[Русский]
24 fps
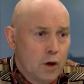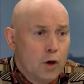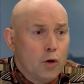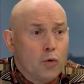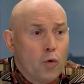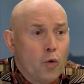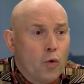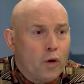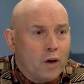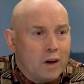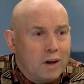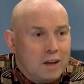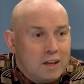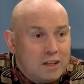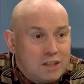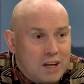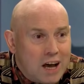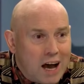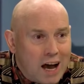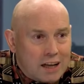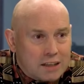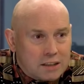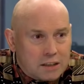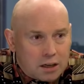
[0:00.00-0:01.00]
кукольный
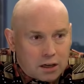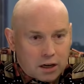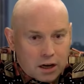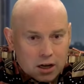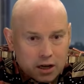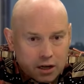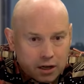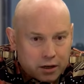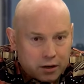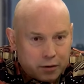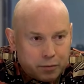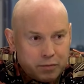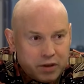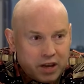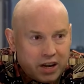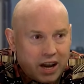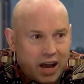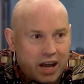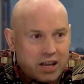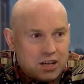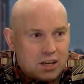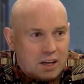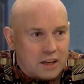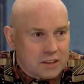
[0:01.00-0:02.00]
театр э,
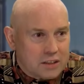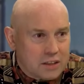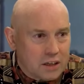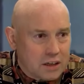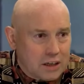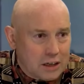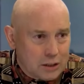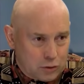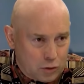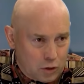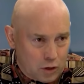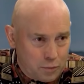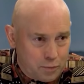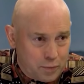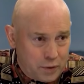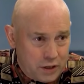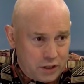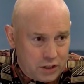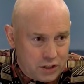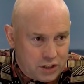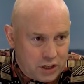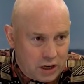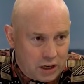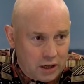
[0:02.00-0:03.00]
марионеток, который
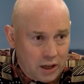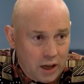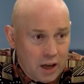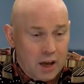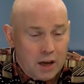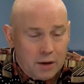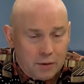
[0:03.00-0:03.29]
приезжал.